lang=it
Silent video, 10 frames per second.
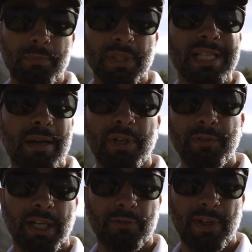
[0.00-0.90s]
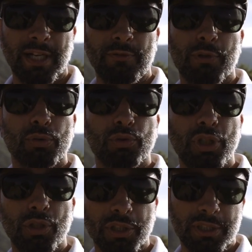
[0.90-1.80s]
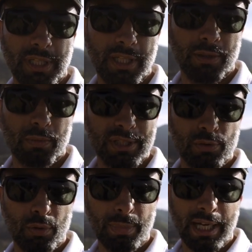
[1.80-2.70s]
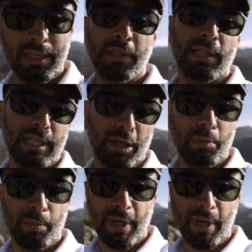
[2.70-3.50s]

è impensabile venire a fare le foto di notte qua sopra. Sarebbe